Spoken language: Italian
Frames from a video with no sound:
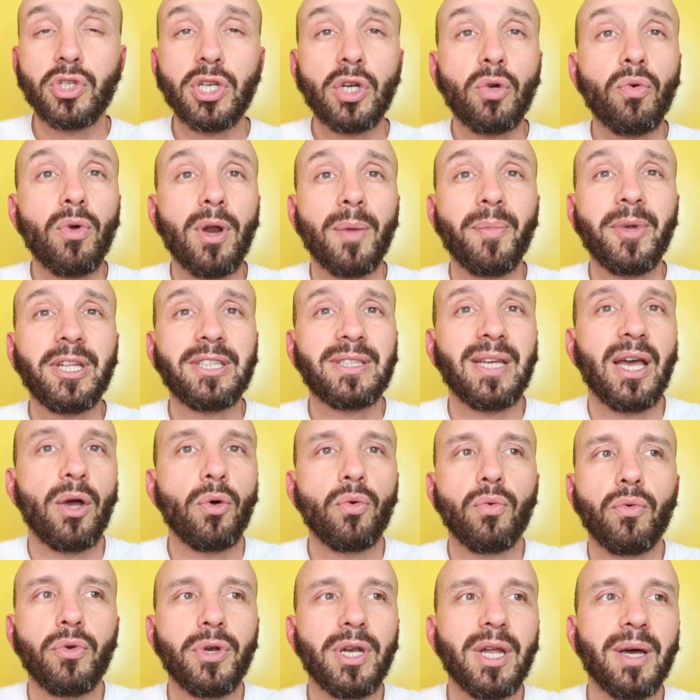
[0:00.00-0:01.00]
Sicuramente è
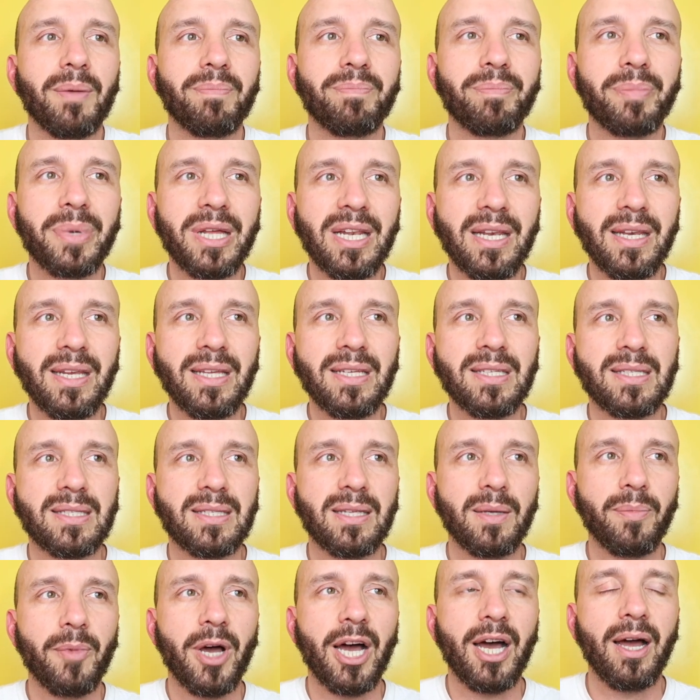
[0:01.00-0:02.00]
una
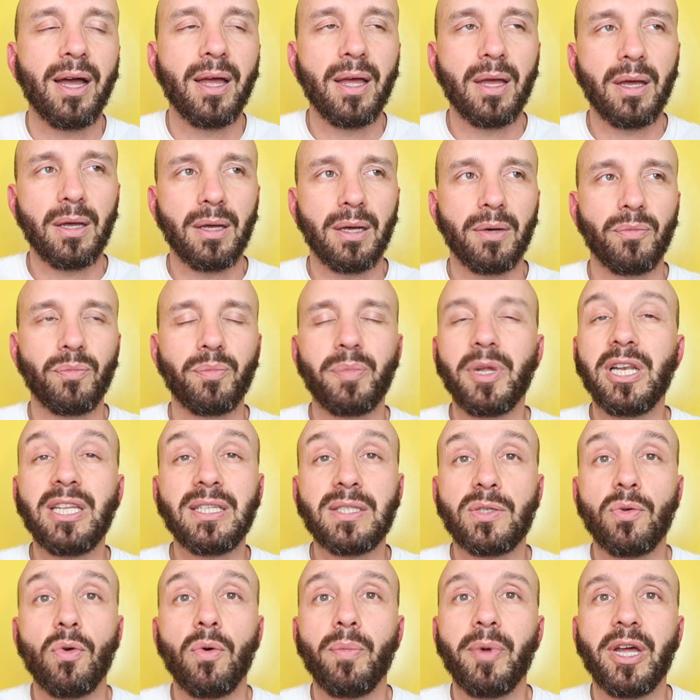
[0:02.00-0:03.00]
bellissima un
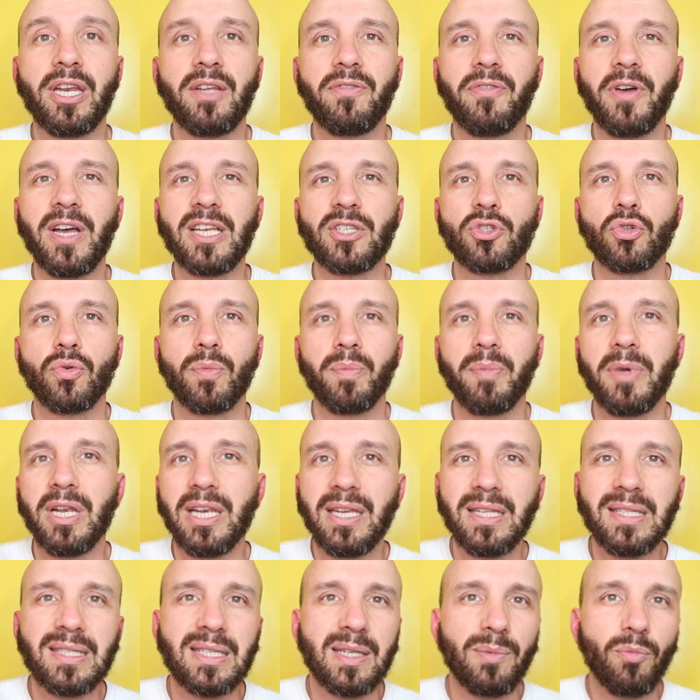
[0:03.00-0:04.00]
bellissimo manifesto, un
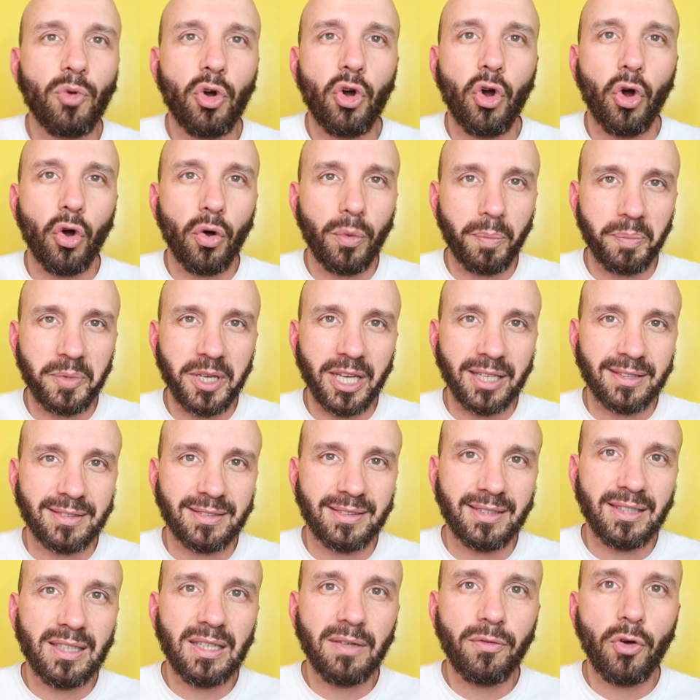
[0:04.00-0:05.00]
bellissimo
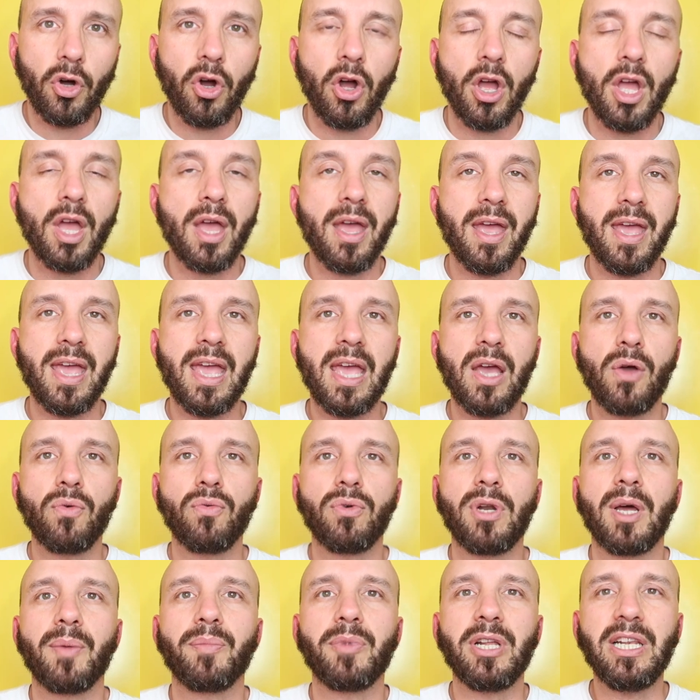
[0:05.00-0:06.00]
obiettivo e
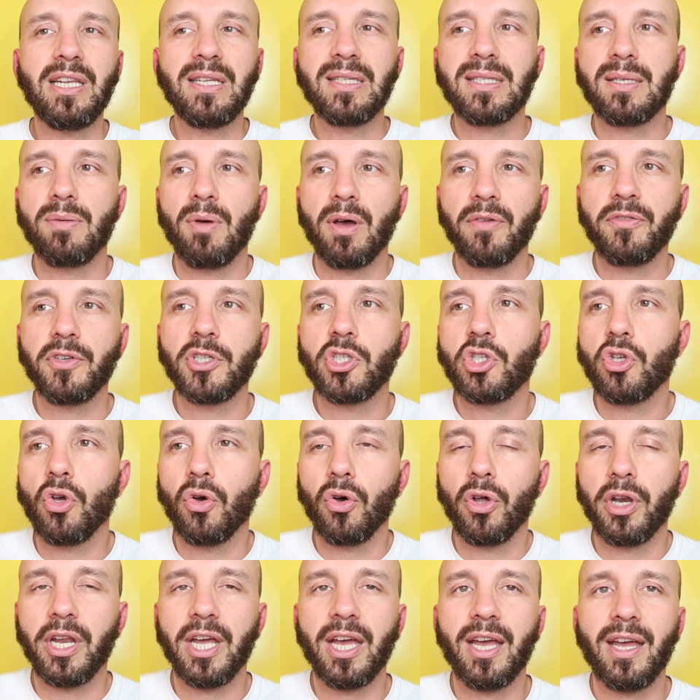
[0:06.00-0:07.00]
una bellissima
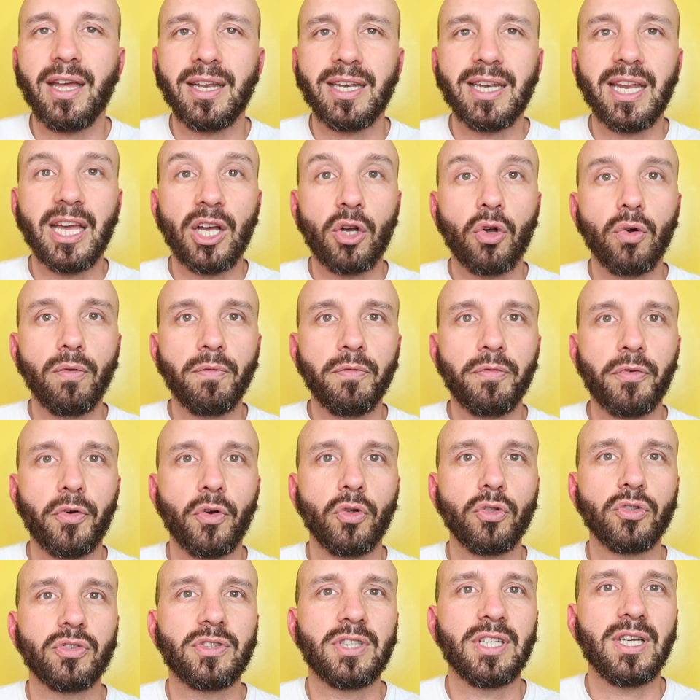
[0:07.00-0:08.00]
visione nei
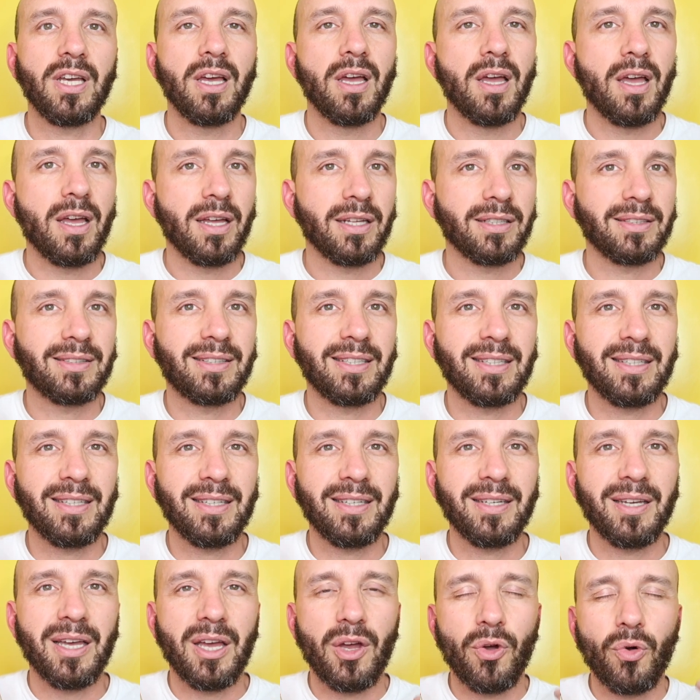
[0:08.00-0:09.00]
confronti
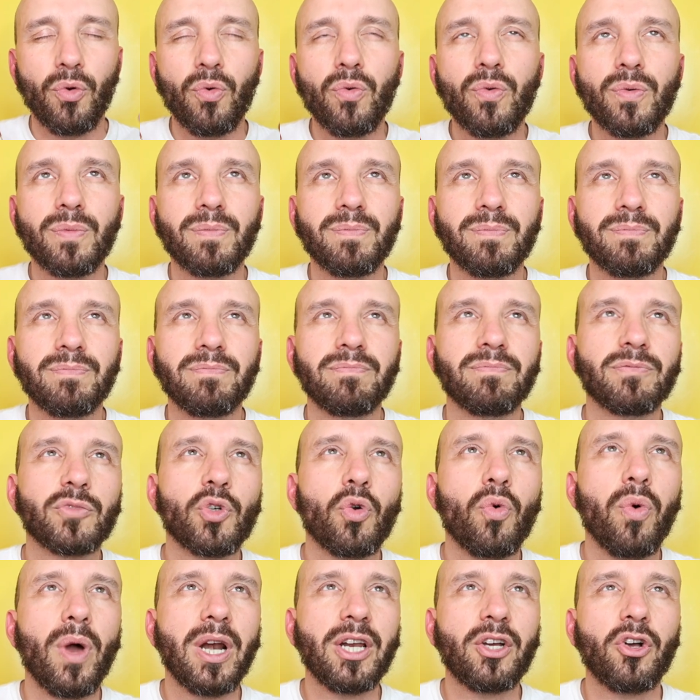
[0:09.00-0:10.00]
di
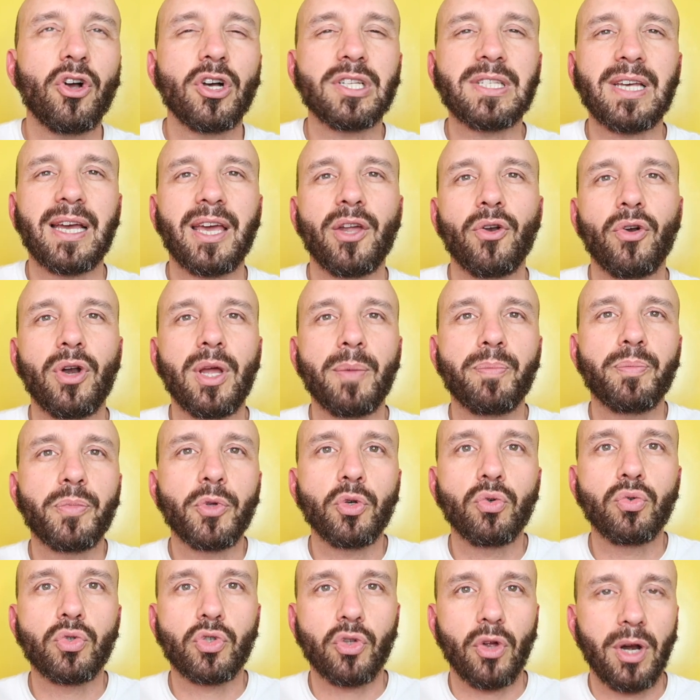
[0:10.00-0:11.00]
un qualcosa che non è
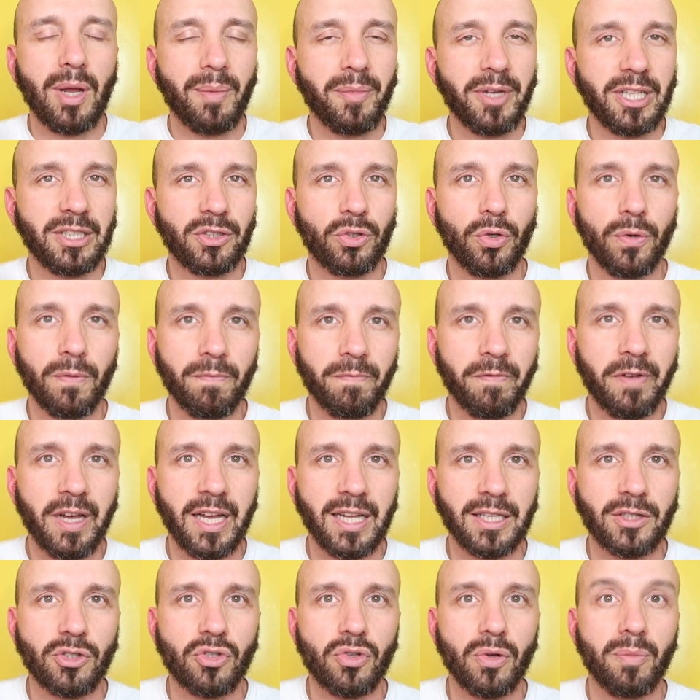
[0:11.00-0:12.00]
più solamente un
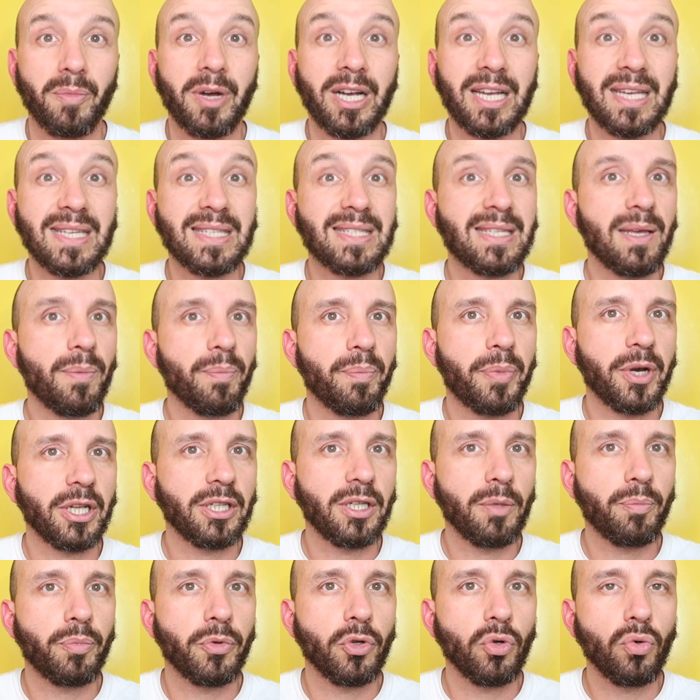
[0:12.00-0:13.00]
vezzo, ma che sempre
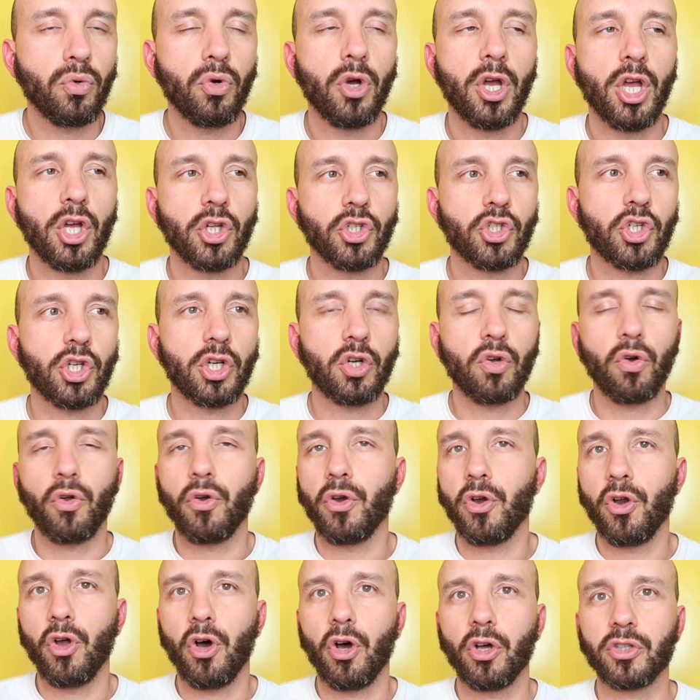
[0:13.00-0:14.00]
di più ci
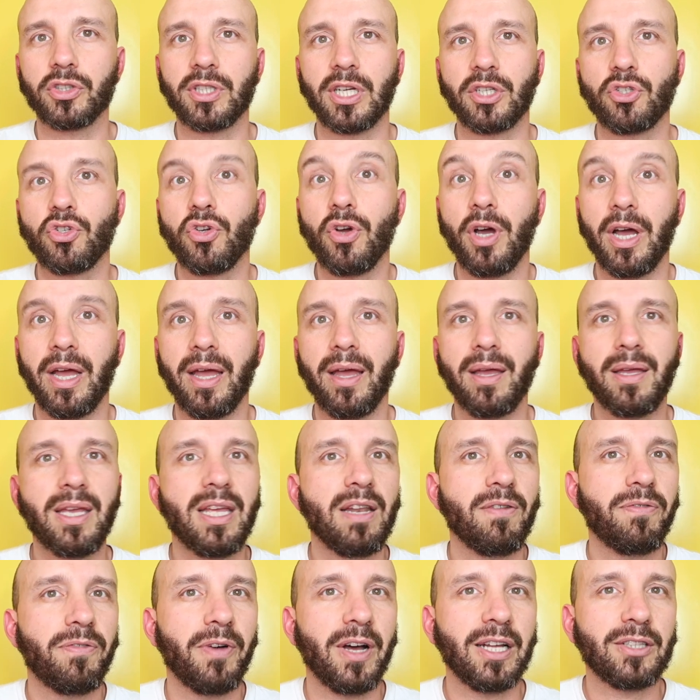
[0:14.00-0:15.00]
connota, cioè
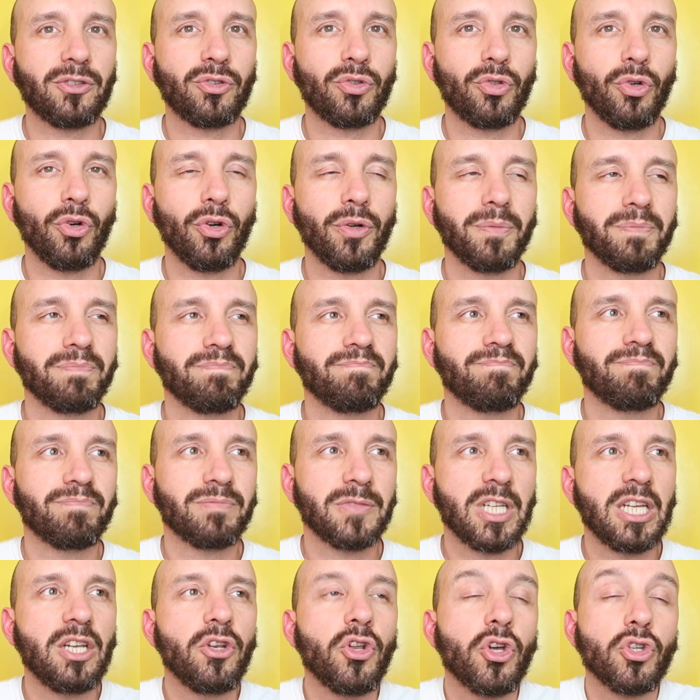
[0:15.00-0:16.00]
il fatto
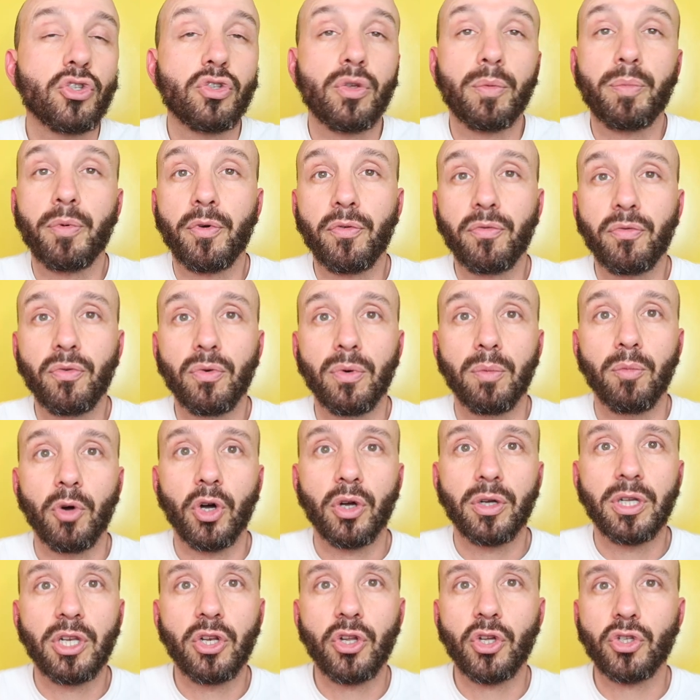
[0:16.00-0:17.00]
il nostro
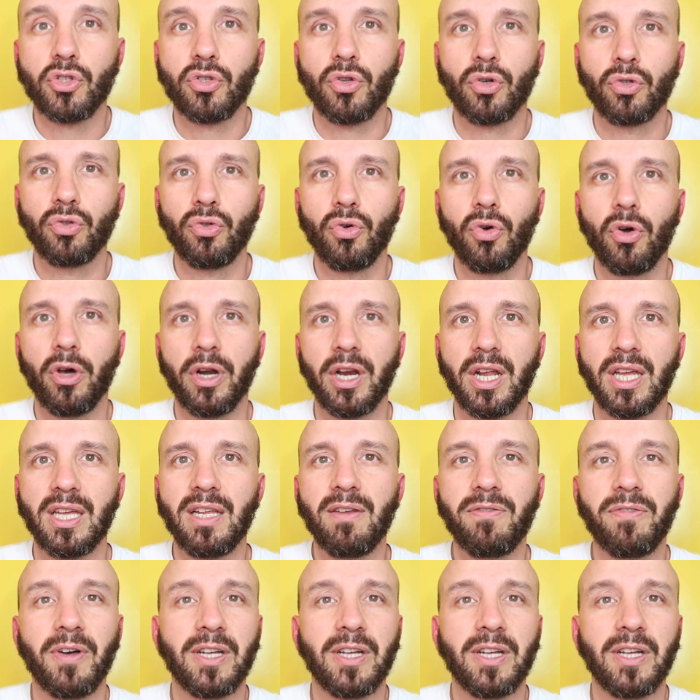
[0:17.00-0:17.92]
profumo, il nostro odore, il